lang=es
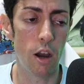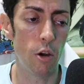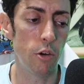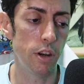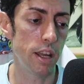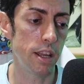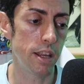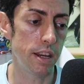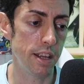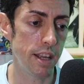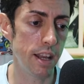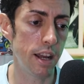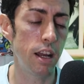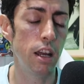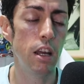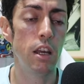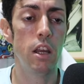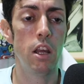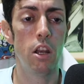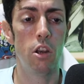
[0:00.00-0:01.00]
Ahora
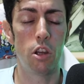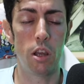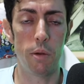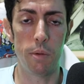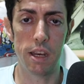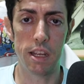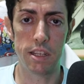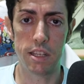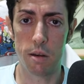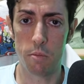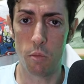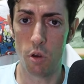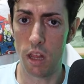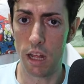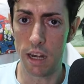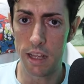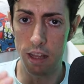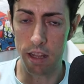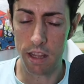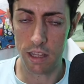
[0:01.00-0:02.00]
iría lo que viene a ser
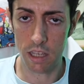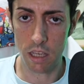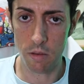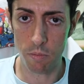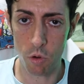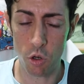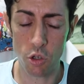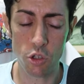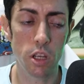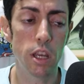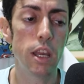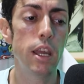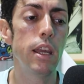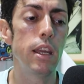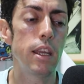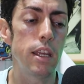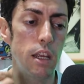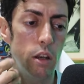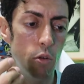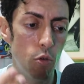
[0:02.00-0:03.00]
modalidad de equipos
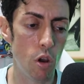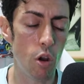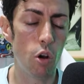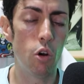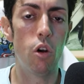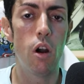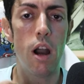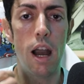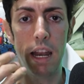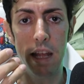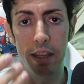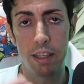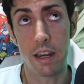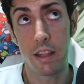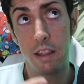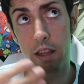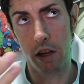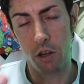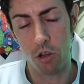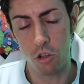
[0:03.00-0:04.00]
y luego a la
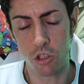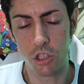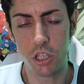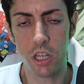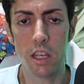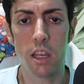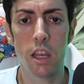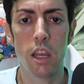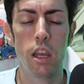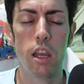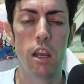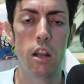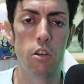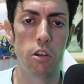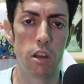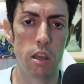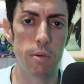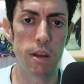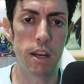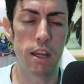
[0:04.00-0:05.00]
tarde-noche
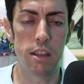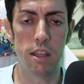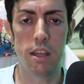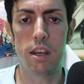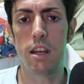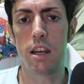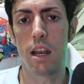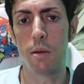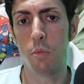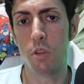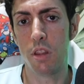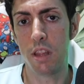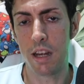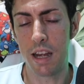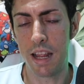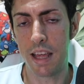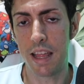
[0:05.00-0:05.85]
lo que iban a hacer es la modalidad